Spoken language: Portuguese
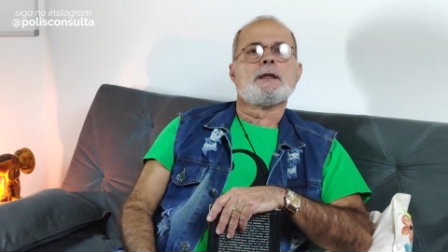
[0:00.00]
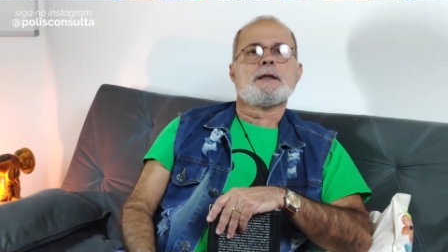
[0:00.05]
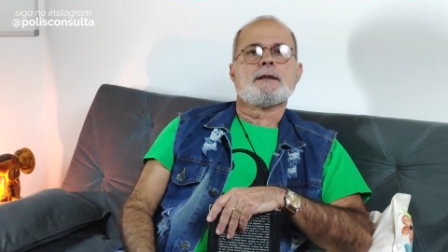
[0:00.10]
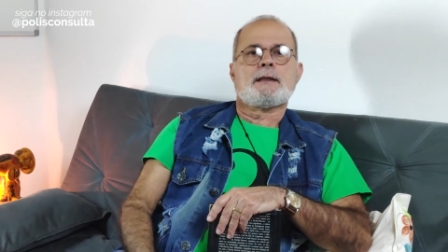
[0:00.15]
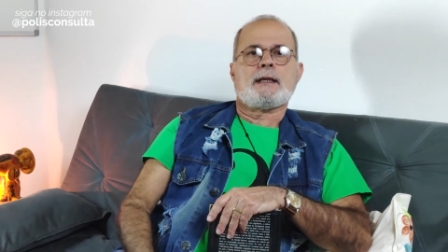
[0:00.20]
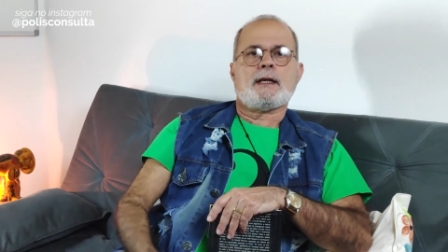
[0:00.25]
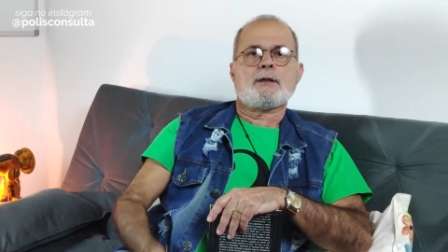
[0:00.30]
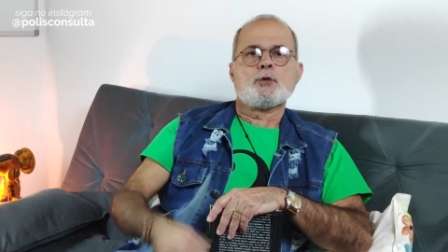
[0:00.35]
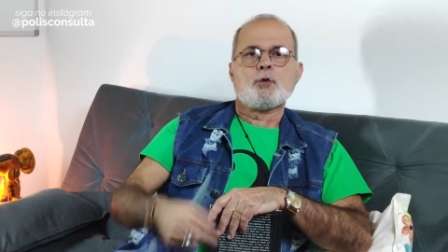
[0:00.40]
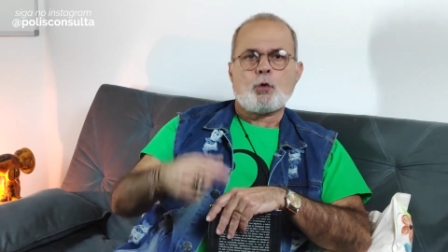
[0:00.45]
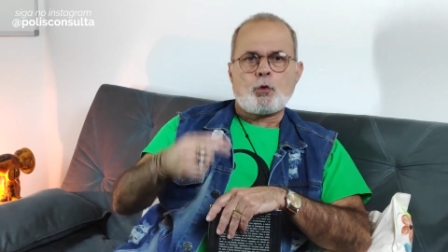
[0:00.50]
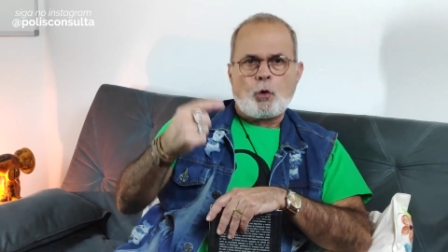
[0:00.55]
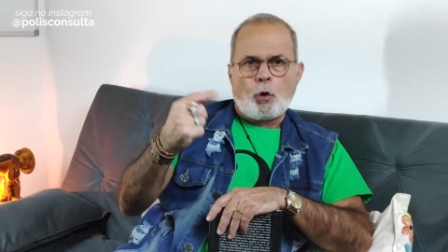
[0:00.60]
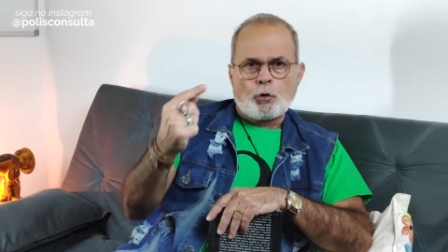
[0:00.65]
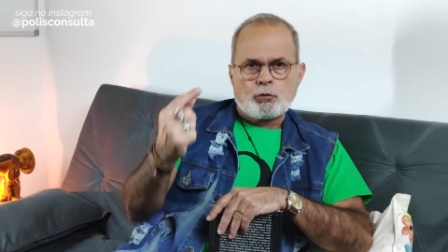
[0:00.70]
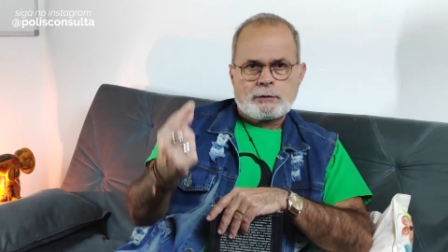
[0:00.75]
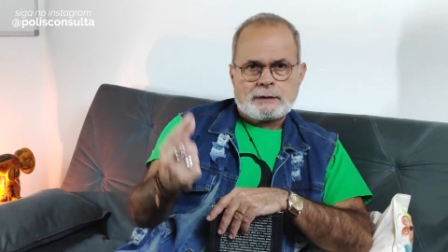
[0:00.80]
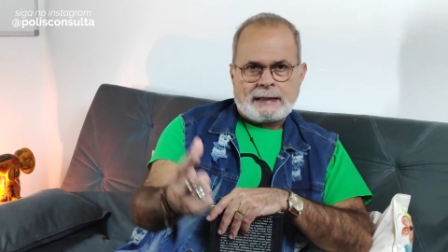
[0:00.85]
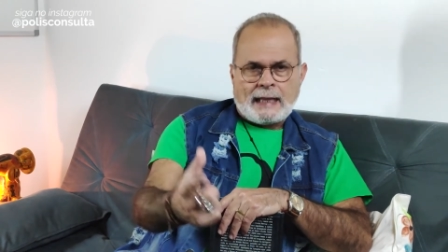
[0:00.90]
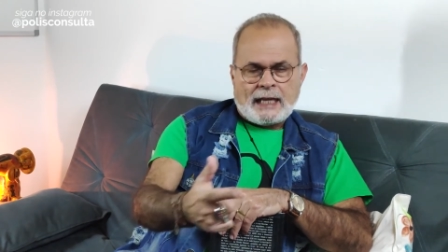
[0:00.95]
né, no
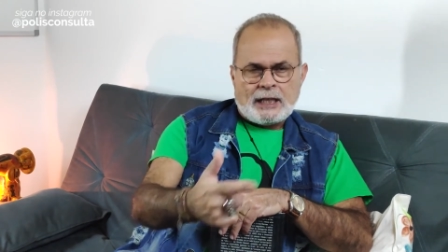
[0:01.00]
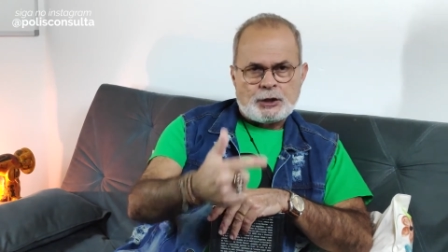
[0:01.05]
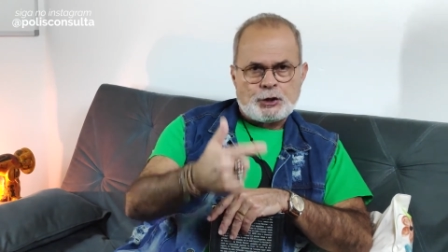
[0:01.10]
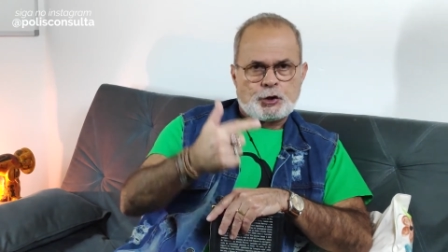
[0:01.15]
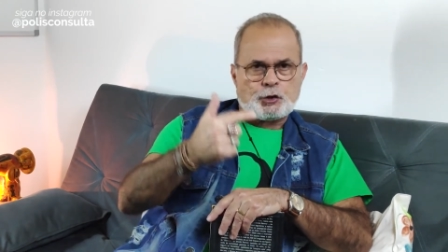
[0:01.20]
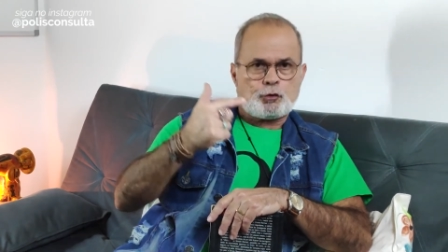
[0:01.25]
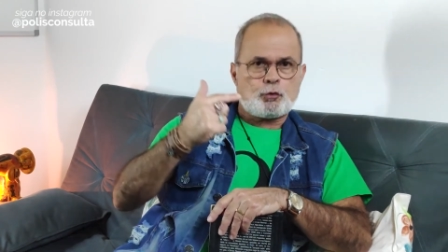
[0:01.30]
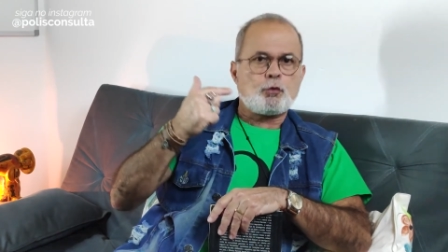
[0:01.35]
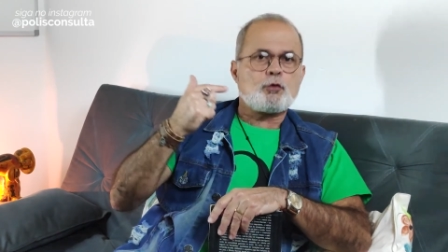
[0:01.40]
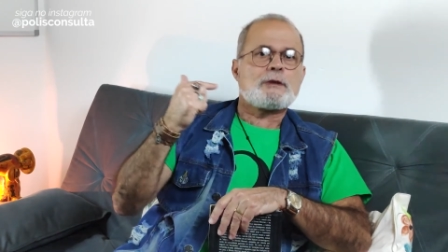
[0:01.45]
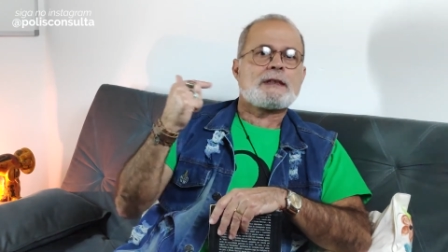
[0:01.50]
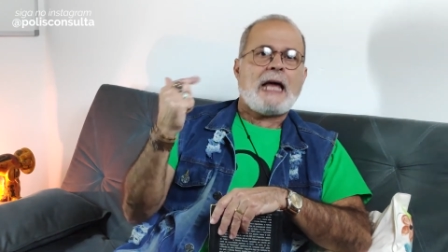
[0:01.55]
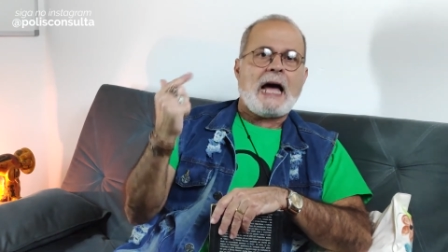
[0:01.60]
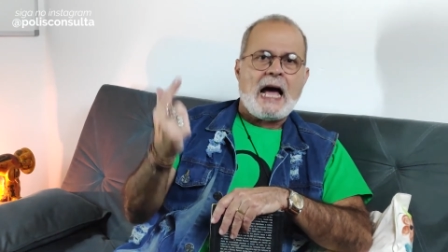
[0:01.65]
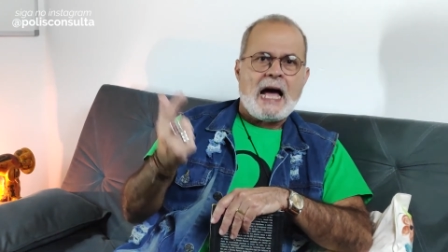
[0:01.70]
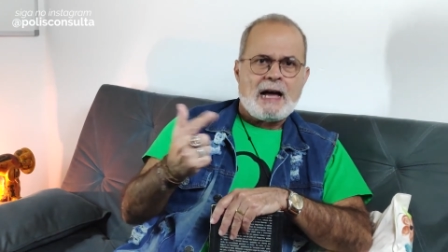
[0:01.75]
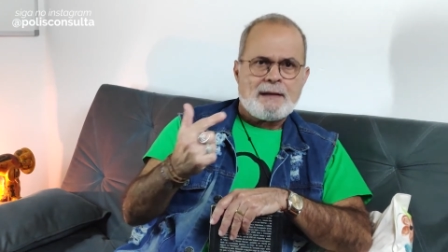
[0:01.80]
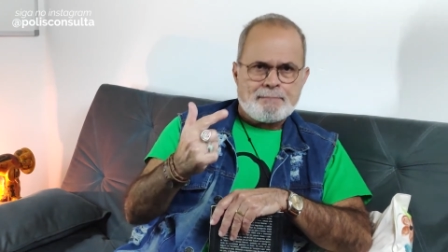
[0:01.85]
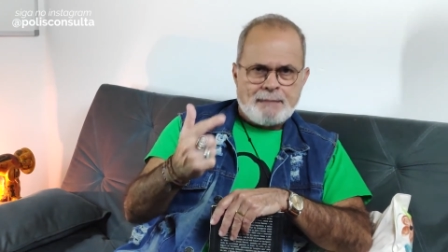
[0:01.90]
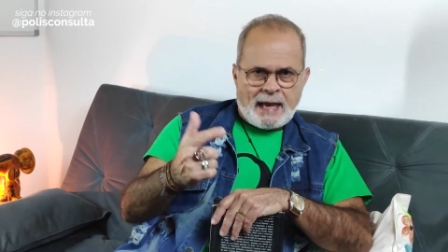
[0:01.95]
contexto
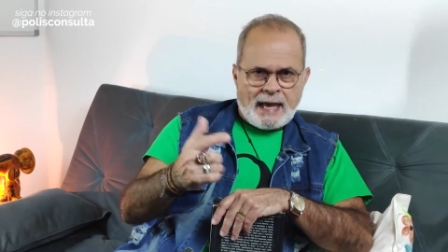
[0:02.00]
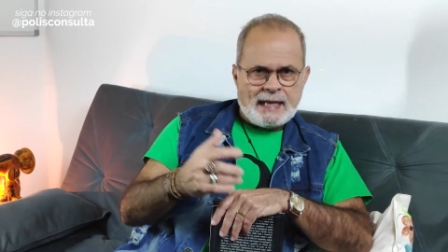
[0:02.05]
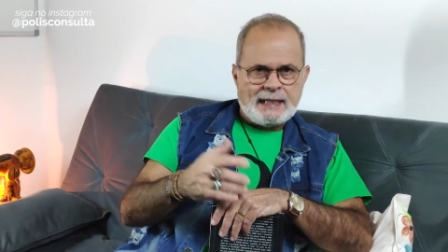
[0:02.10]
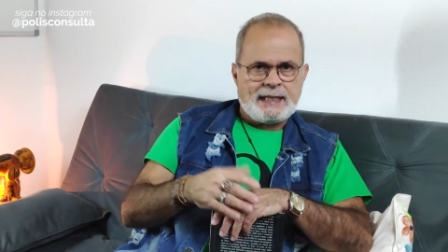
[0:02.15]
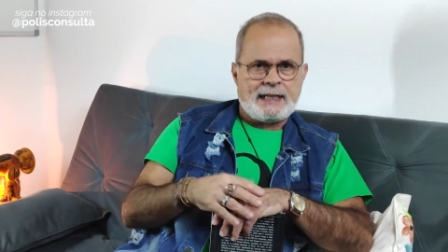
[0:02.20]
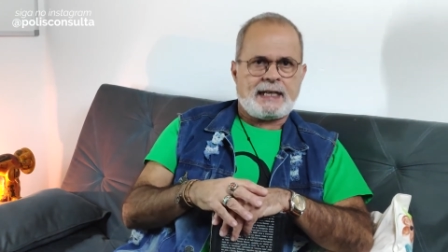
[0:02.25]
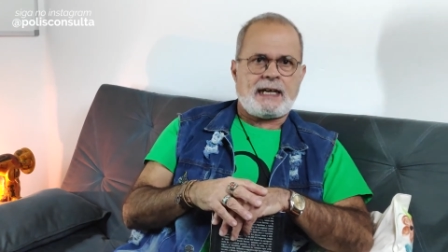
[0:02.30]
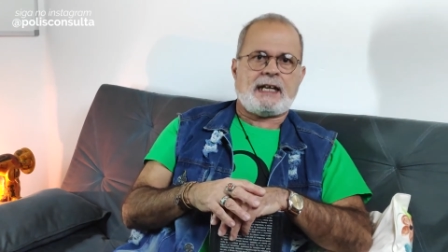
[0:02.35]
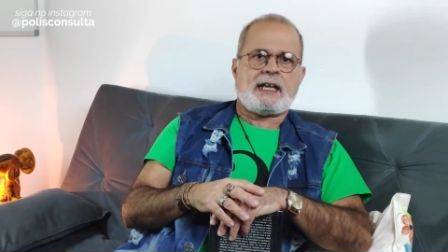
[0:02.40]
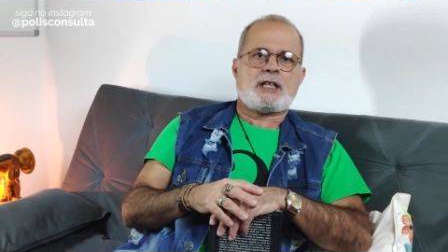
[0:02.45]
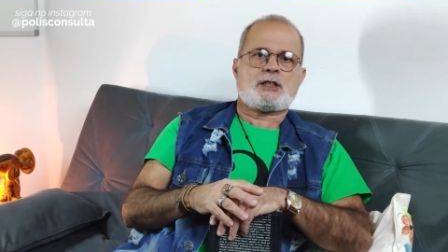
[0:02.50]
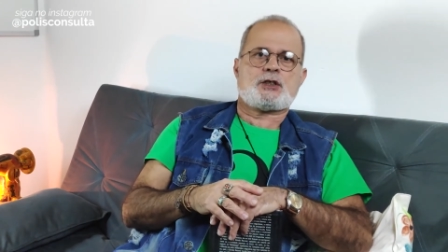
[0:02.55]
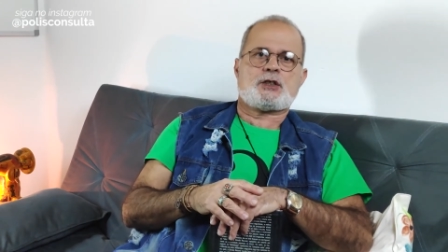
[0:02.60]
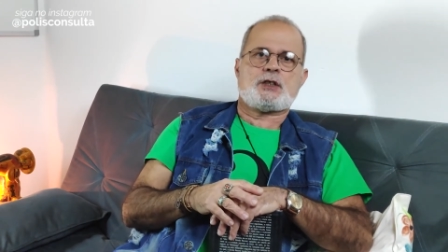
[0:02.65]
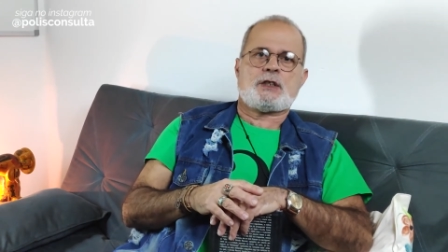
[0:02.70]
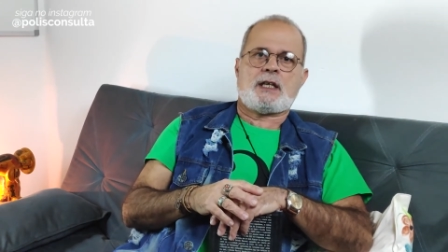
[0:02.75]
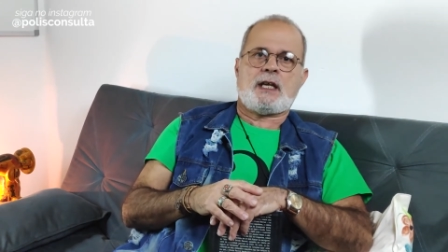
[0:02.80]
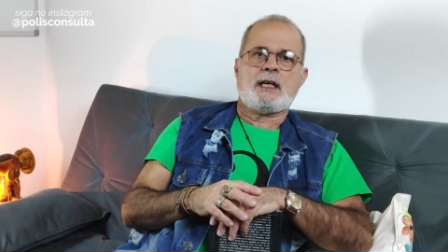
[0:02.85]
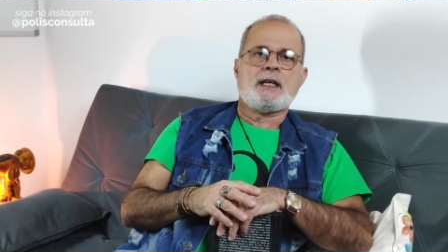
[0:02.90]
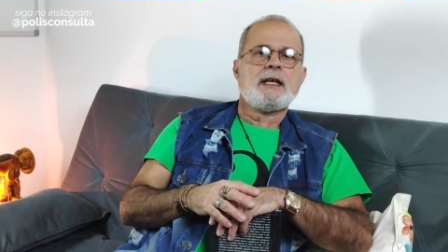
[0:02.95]
da América
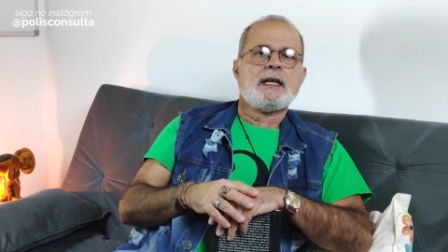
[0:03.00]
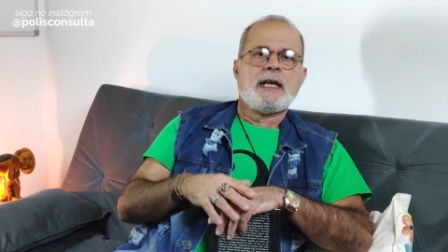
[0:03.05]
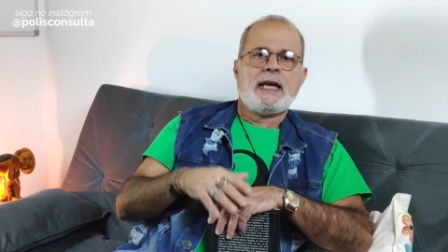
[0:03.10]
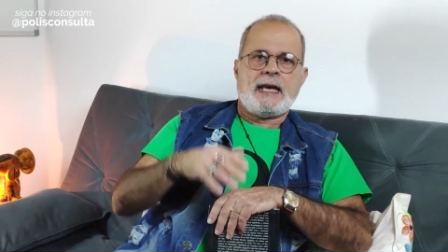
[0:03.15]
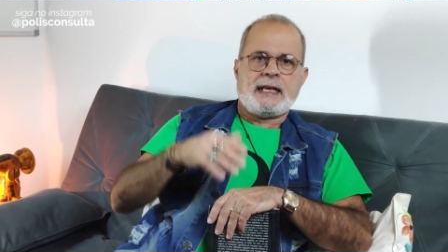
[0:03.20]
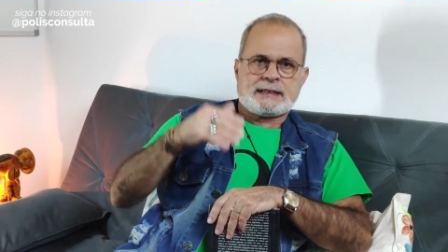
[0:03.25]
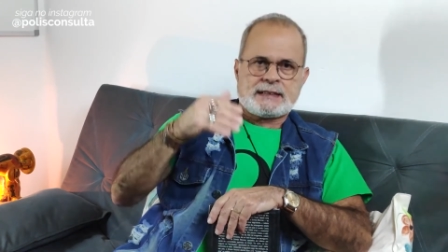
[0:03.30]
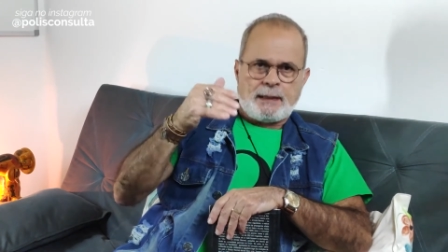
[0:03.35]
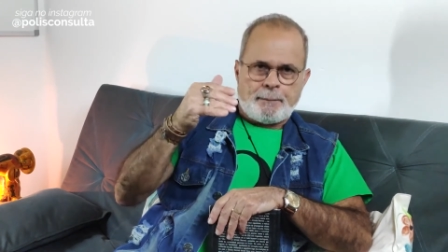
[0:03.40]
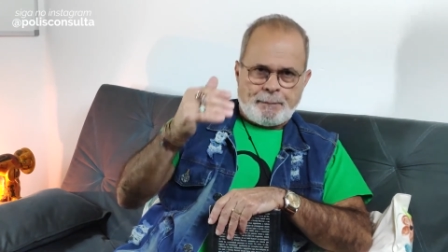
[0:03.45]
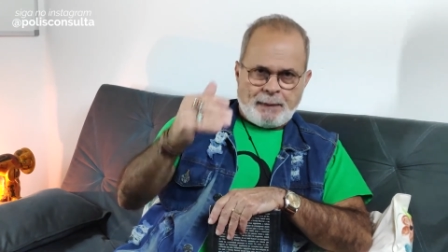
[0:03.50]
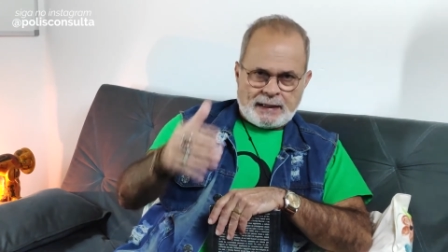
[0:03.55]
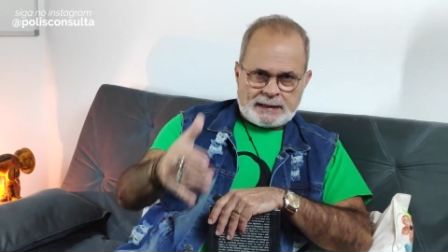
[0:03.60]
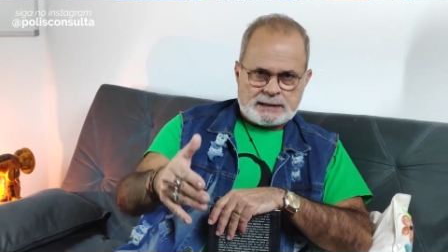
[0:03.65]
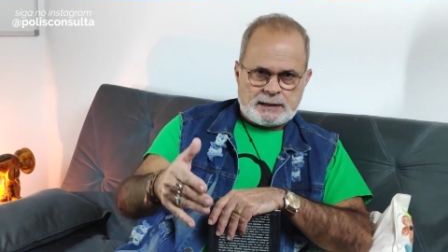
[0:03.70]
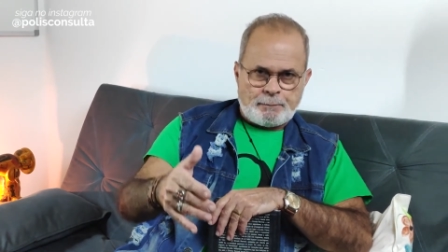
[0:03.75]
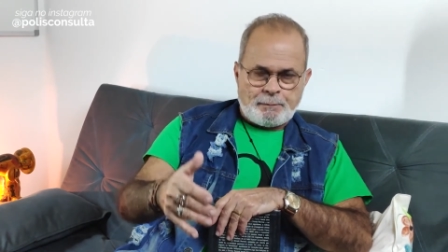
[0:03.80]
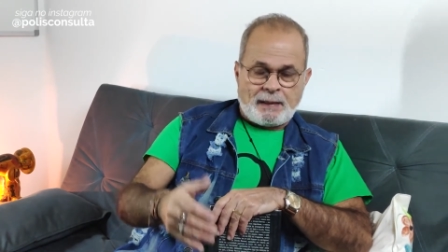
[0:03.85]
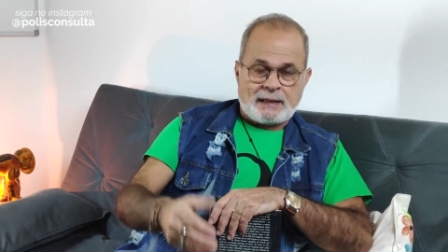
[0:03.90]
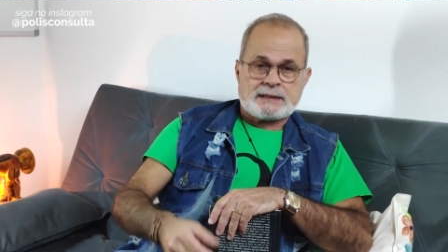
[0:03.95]
Latina. Essa
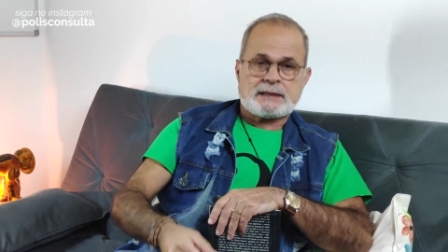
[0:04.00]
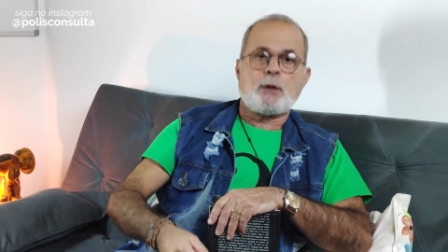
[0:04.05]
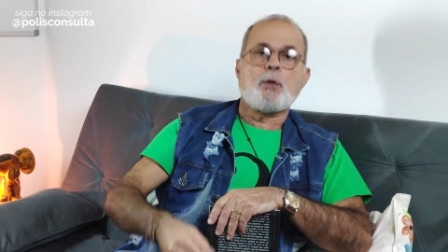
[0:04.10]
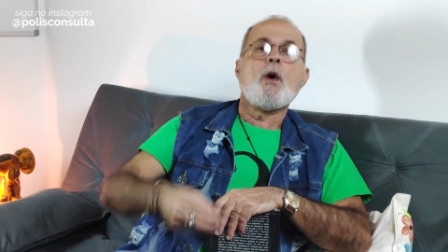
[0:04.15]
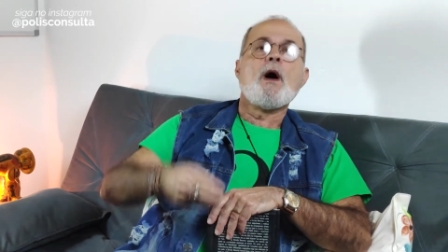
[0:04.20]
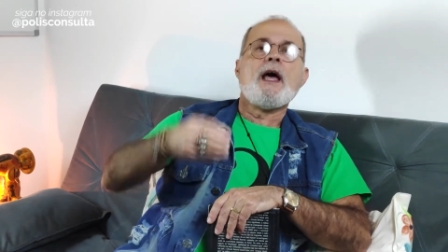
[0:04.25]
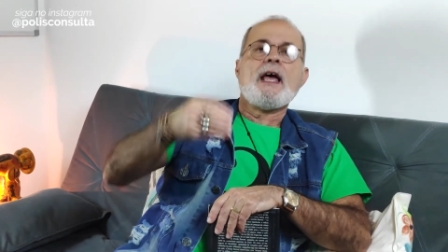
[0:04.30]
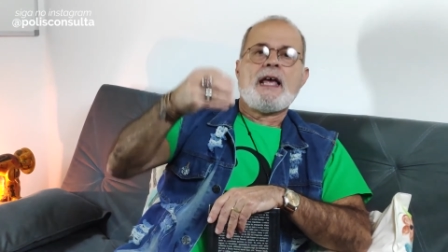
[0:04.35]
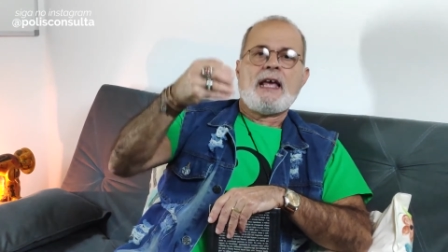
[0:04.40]
participação